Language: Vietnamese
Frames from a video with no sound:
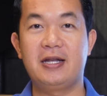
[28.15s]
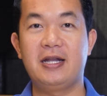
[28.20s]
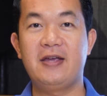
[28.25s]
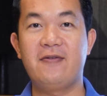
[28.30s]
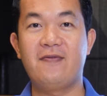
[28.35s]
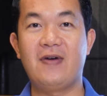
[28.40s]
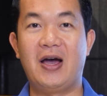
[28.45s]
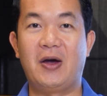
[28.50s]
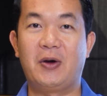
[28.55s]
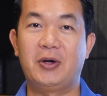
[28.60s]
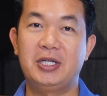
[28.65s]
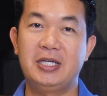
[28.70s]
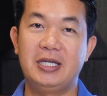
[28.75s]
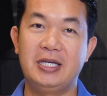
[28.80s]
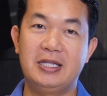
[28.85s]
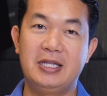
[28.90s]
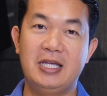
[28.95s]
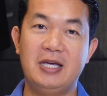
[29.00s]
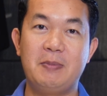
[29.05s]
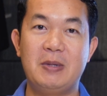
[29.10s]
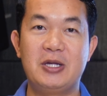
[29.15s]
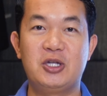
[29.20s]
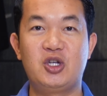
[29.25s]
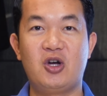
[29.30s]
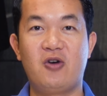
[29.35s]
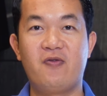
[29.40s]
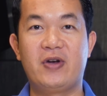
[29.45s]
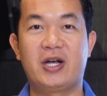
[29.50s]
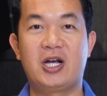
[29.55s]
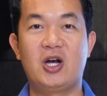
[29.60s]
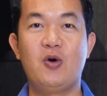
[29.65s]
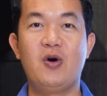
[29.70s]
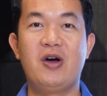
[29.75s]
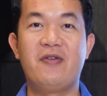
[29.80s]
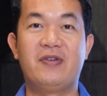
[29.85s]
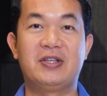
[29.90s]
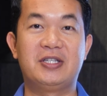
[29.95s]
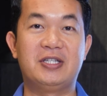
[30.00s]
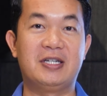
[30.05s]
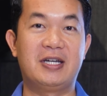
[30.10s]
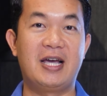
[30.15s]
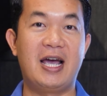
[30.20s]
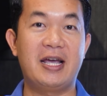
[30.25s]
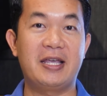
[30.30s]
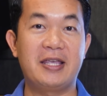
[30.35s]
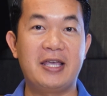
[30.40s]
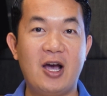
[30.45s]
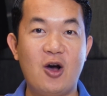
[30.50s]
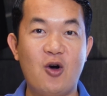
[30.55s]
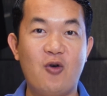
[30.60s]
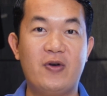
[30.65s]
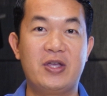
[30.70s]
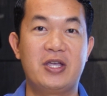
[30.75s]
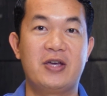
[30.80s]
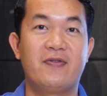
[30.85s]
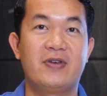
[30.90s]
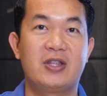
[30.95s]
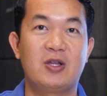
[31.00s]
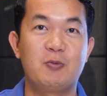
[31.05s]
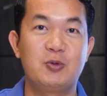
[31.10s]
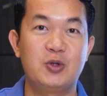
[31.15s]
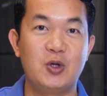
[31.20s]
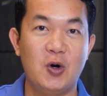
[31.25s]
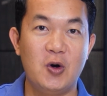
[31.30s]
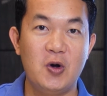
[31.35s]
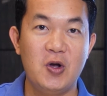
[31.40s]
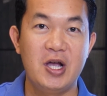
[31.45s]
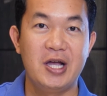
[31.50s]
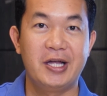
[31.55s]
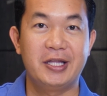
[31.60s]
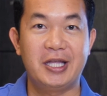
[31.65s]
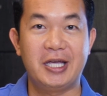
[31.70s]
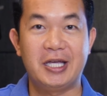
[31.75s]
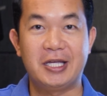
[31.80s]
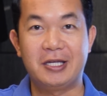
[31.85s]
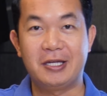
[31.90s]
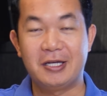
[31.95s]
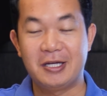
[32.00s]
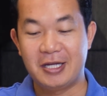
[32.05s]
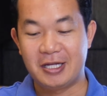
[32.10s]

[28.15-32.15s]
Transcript: đi vào cái chi tiết bên trong về cấu hình và sự khác nhau về những về thông số thì